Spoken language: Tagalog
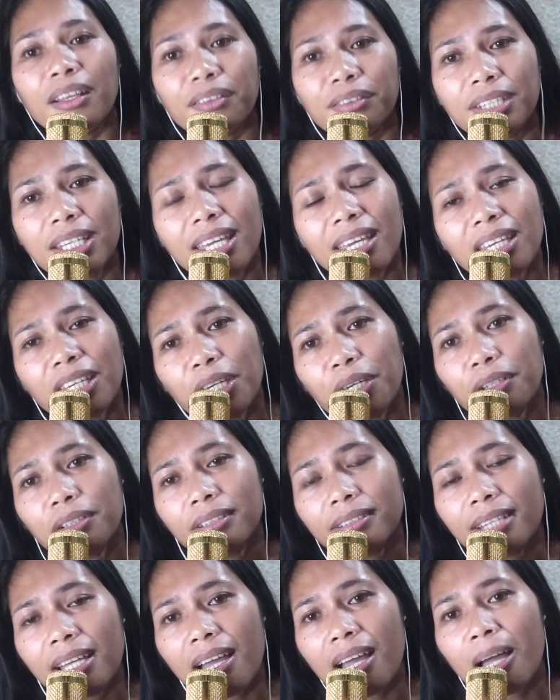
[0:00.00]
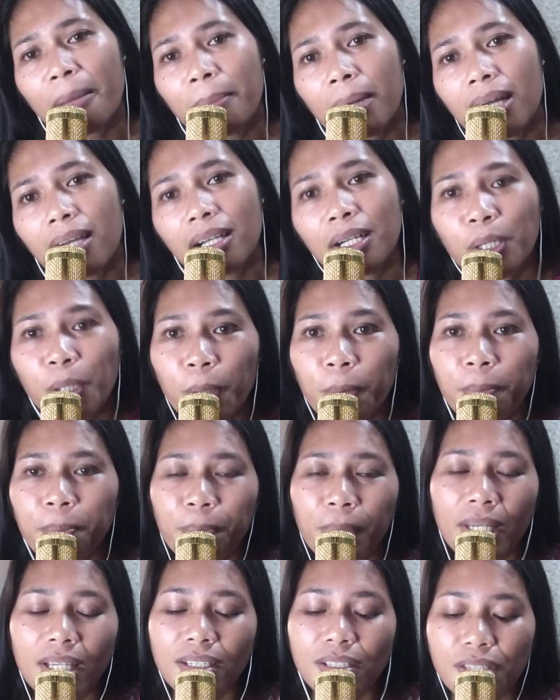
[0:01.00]
Di gyud ka
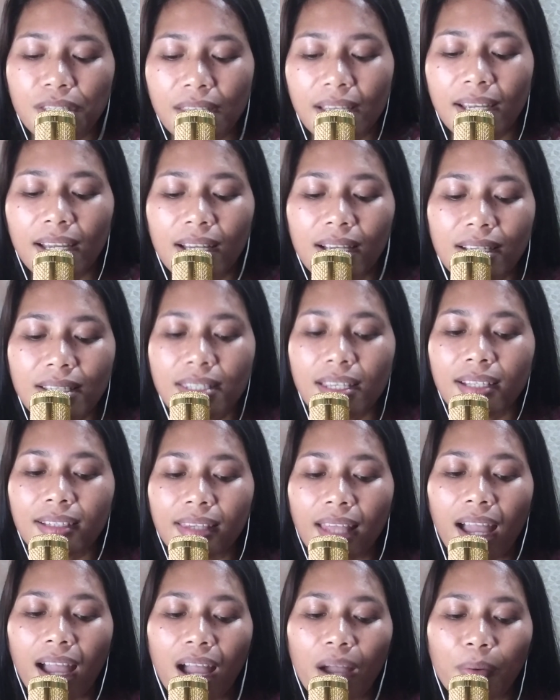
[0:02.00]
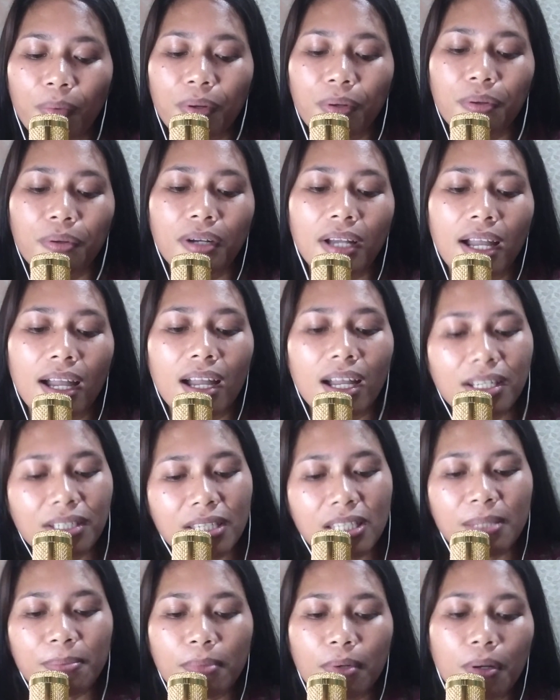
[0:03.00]
magkumpiyansa sa tawo nga
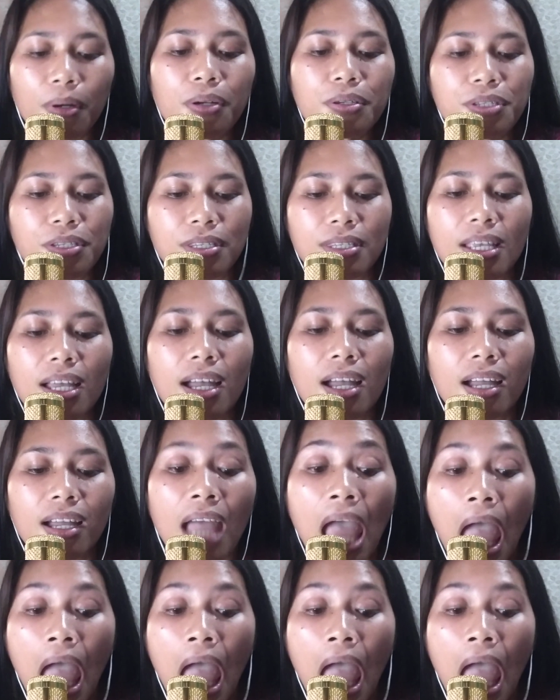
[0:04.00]
chismosa